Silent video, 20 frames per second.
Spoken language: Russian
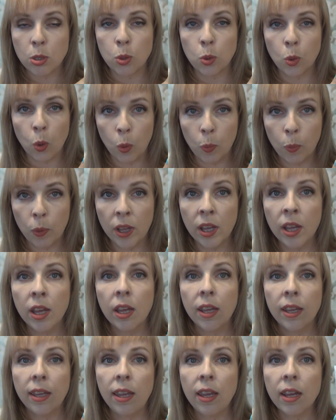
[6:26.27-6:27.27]
стопы
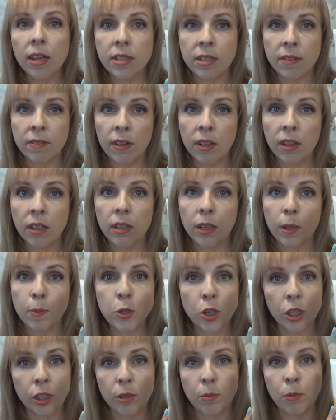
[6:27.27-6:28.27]
и одевала
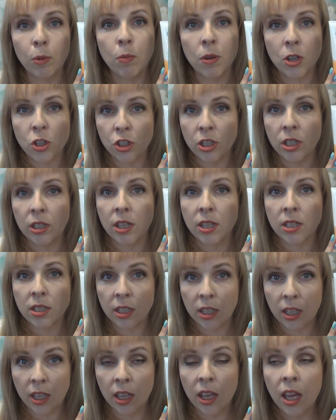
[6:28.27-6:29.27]
хлопчатые бумажные
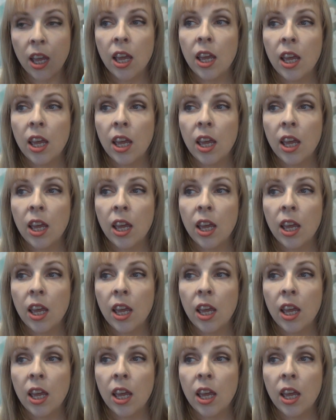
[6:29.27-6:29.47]
носки.